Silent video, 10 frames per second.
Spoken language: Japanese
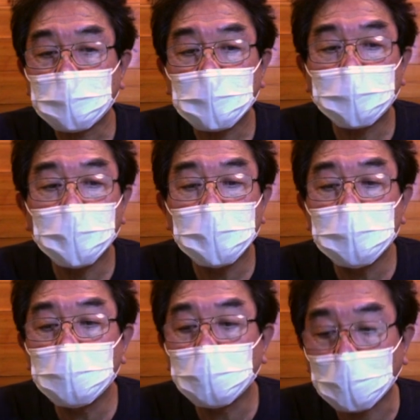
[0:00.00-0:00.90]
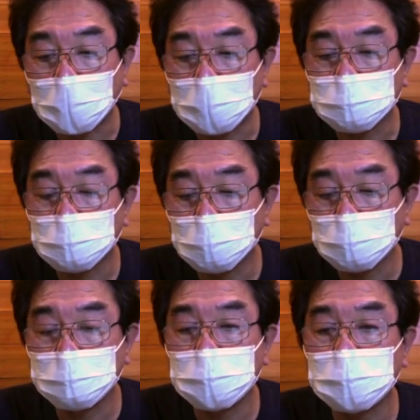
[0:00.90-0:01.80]
やっぱり林道とかね、そういう
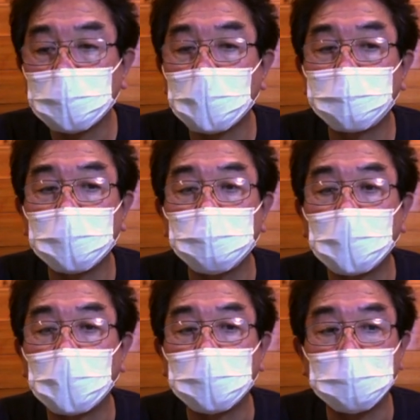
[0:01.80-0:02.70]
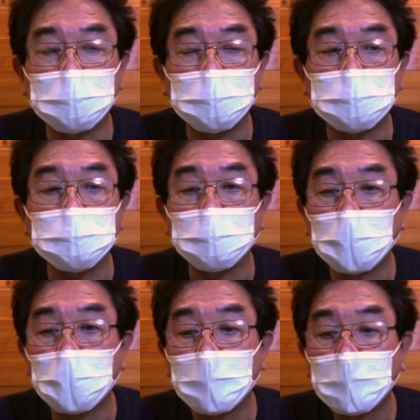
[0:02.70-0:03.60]
細い道にはやっぱり向かないですよね。